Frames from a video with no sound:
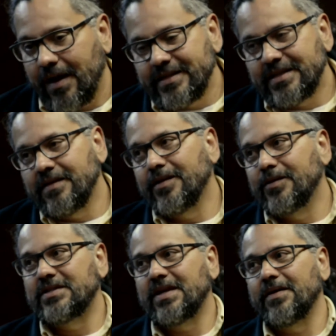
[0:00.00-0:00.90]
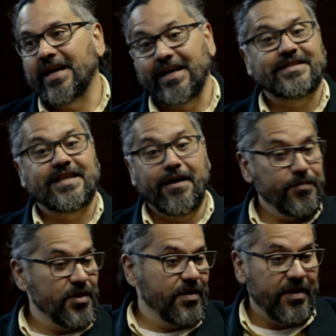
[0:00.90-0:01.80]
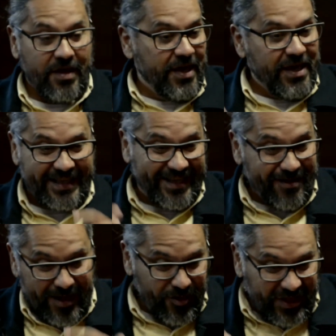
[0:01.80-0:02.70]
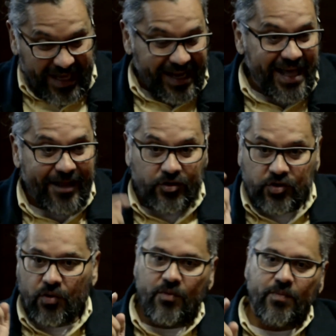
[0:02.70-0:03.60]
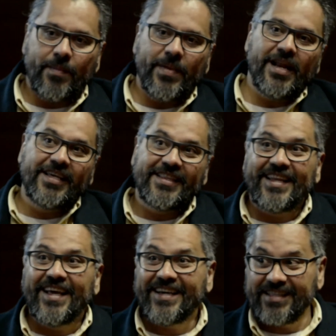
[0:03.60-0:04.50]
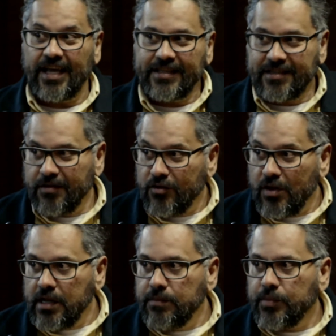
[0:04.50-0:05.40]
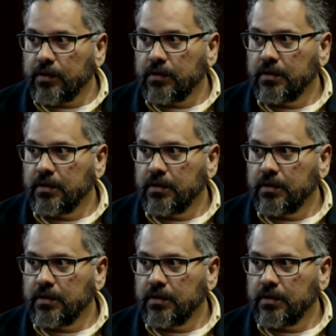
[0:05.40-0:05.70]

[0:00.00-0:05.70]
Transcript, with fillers: a escribir, uno sabía que estaba escribiendo, tecleando sobre un papel y tenía que estar escribiendo limpio.